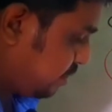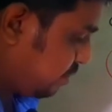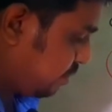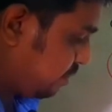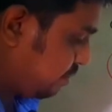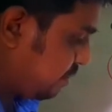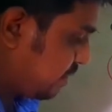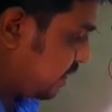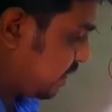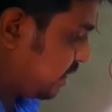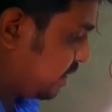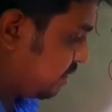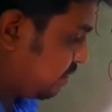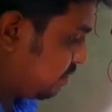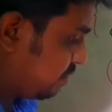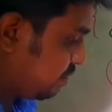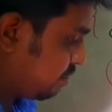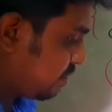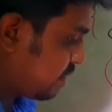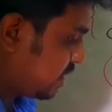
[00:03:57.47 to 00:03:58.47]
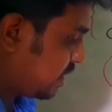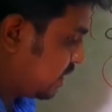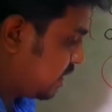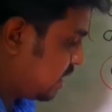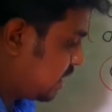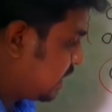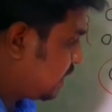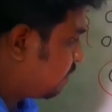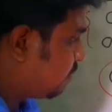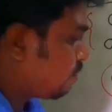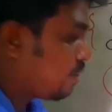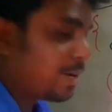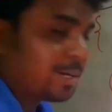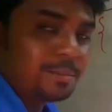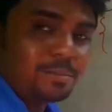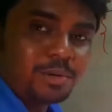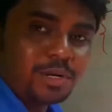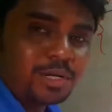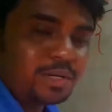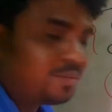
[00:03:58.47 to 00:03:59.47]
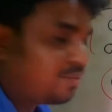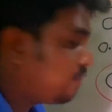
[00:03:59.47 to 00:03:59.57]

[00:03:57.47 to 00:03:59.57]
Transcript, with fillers: টু পয়েন্ট ওয়ান ওয়ান পয়েন্ট